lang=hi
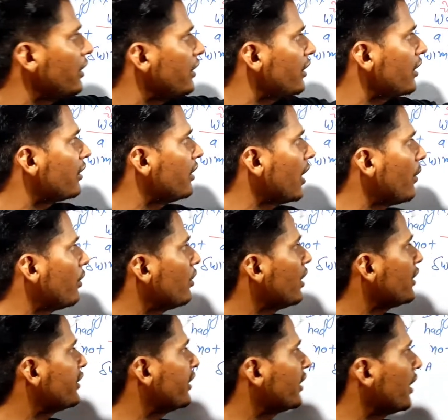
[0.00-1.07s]
पानी के खिलाफ
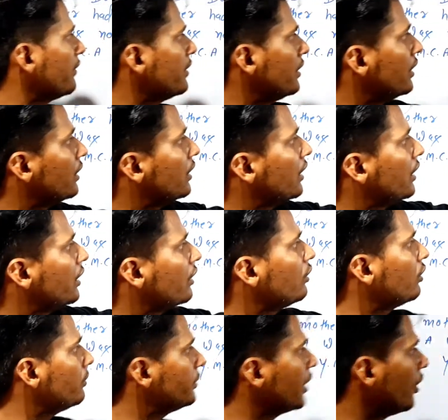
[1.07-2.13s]
उन्होंने चेतावनी दी थी कि
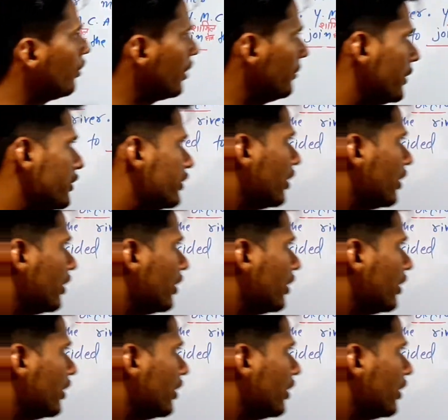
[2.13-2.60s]
डूब जाओगे मत